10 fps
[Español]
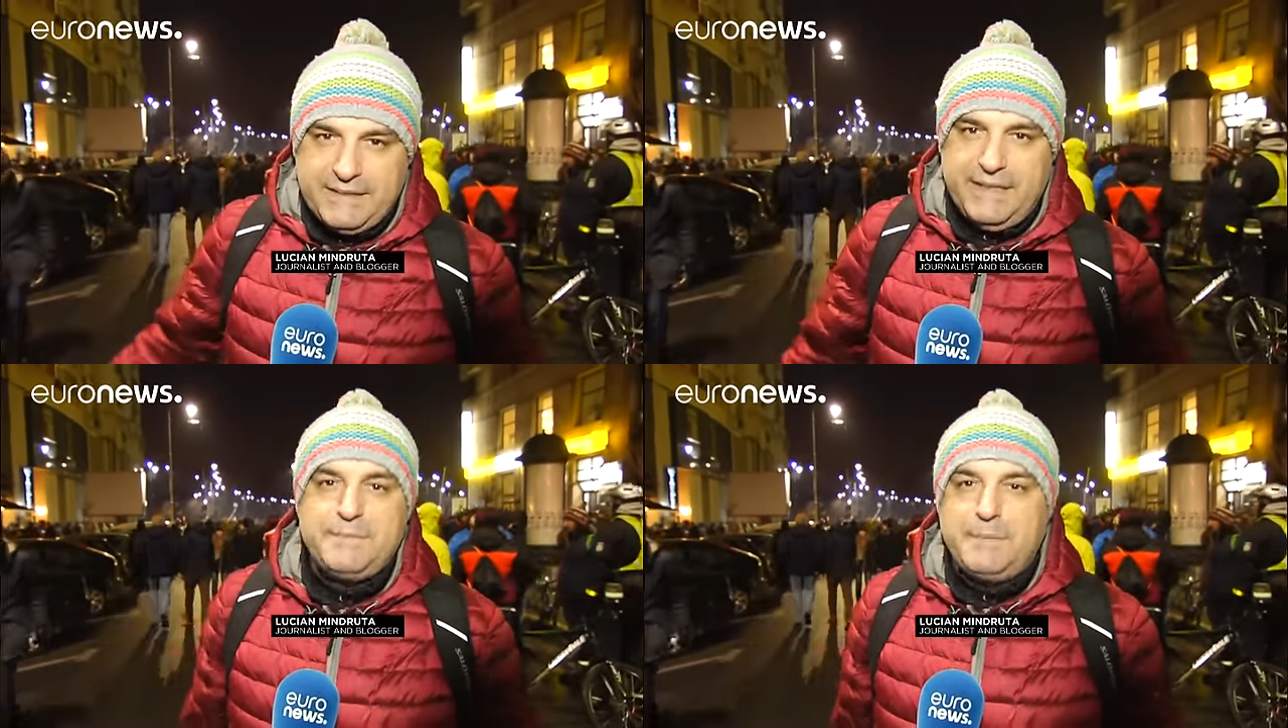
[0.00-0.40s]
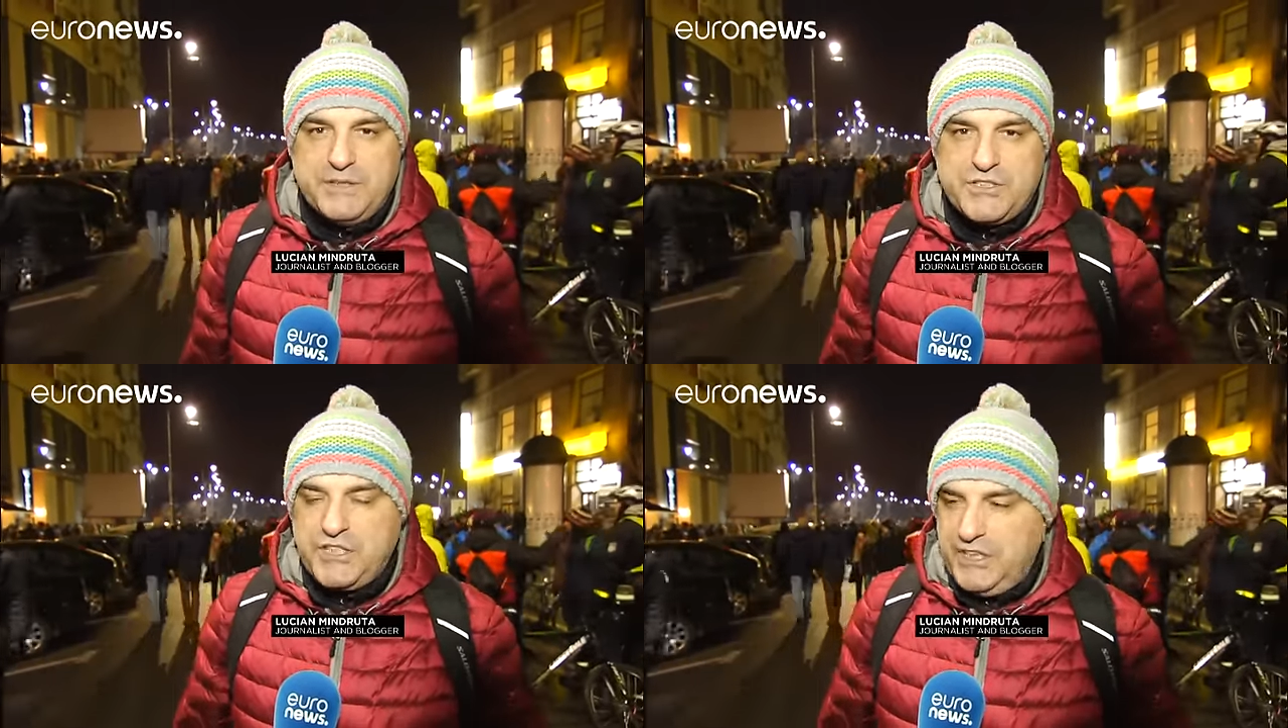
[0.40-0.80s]
Este
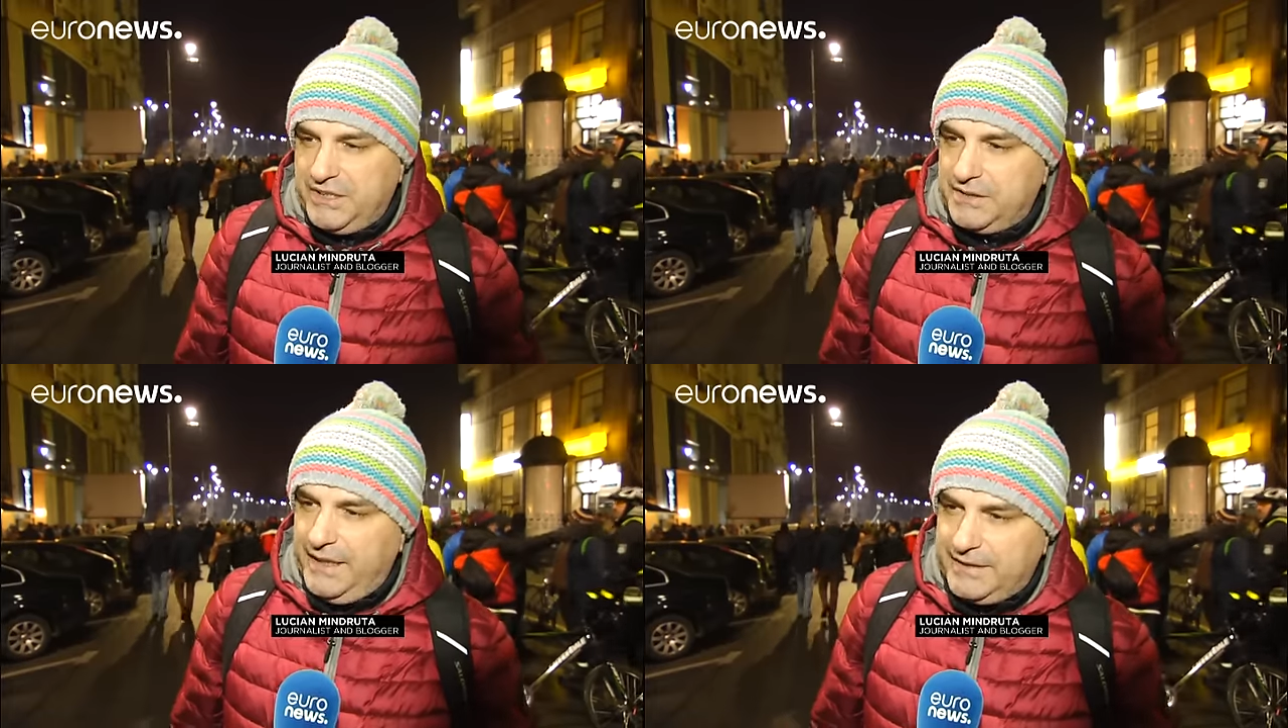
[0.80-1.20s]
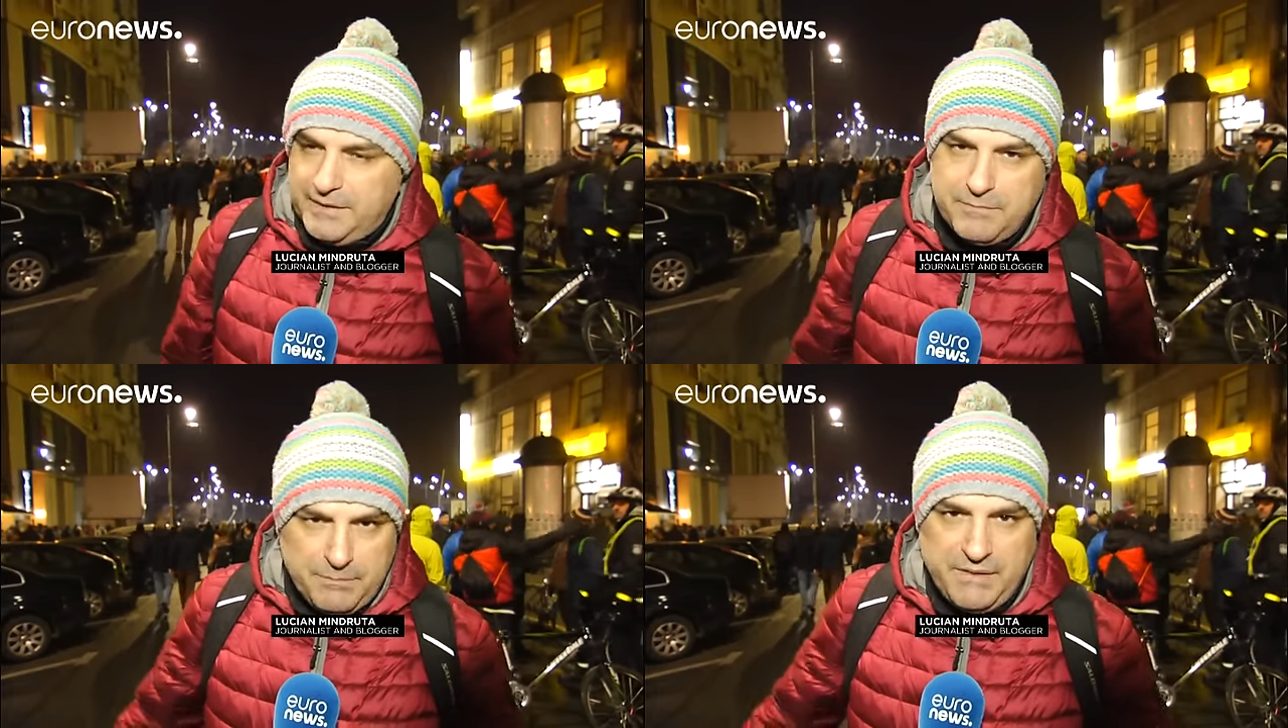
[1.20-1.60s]
gobierno les ha
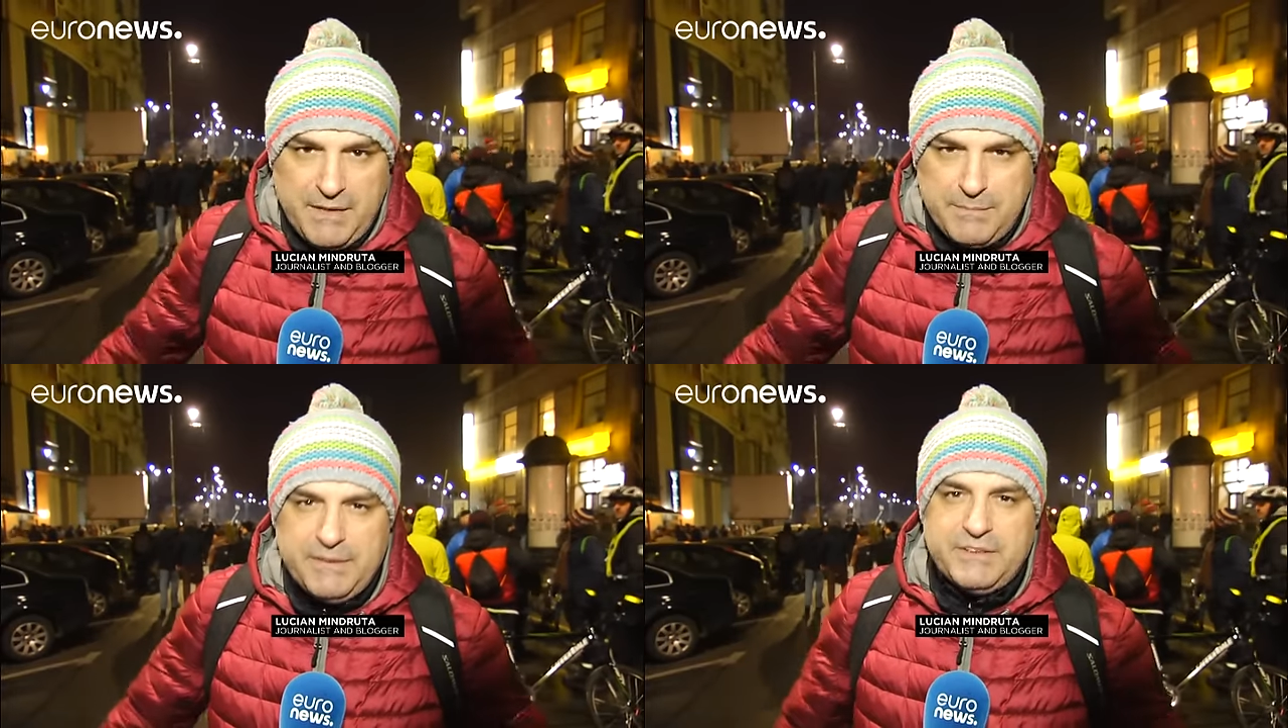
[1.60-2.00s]
decepcionado.